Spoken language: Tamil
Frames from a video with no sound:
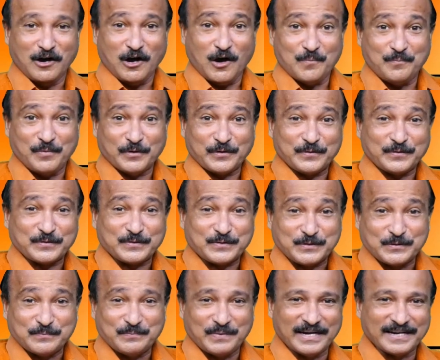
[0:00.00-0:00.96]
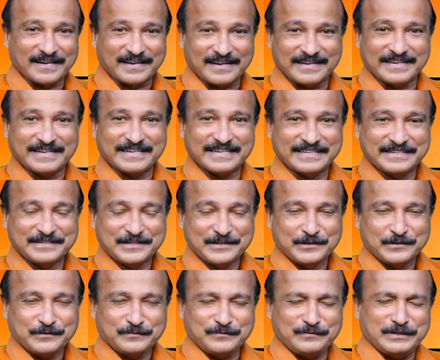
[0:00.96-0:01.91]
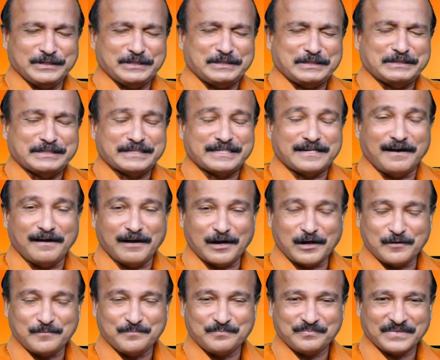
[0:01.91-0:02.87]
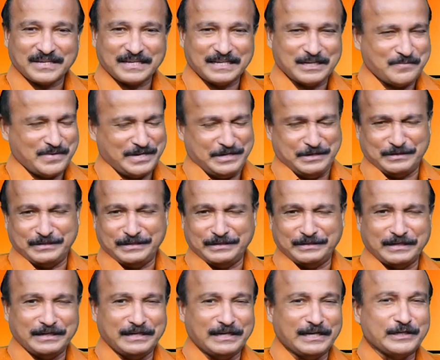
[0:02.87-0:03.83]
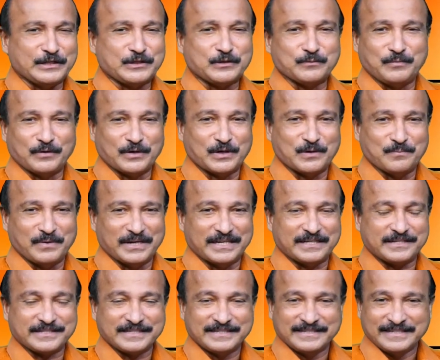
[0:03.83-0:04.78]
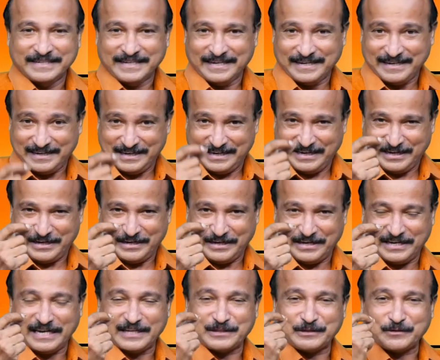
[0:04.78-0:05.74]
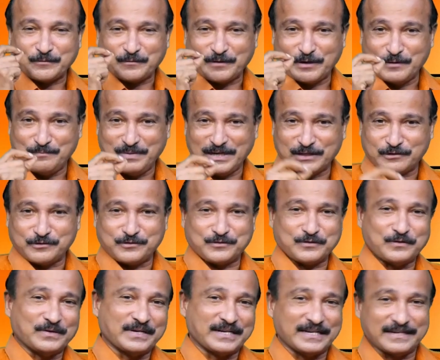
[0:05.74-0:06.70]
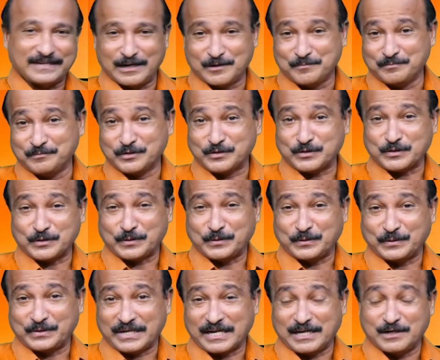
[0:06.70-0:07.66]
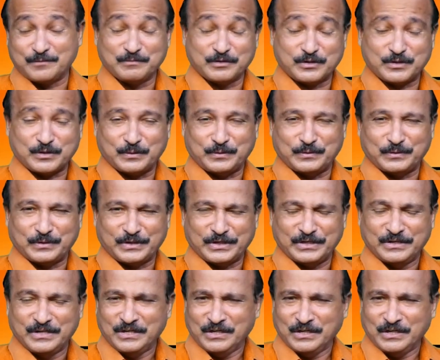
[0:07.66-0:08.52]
அப்போ யோசித்து பாருங்கள் வெகு காலம் நம்ம இருதயத்தை இழைத்து போக பண்ணி இன்னைக்கு கத்தவங்களை பார்த்து சொல்கிறாரு அன்பு சகோதரர் அன்பு சகோதரி